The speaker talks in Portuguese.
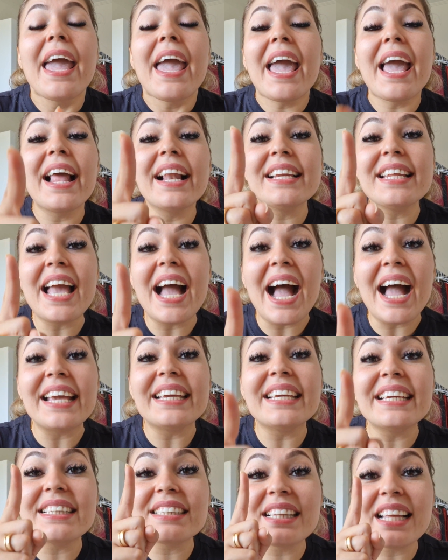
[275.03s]
ele
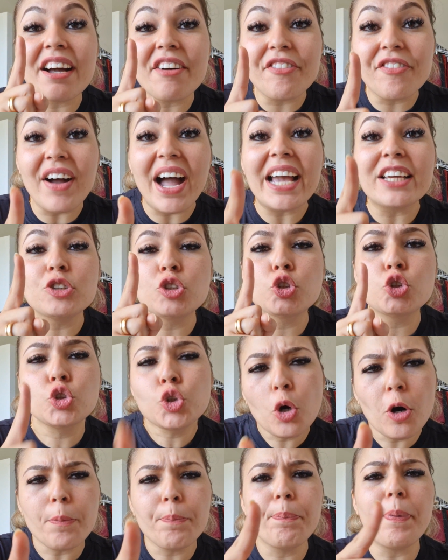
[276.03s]
ainda vai
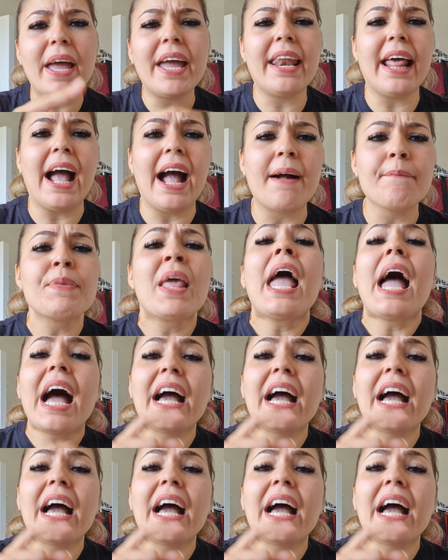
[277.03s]
superar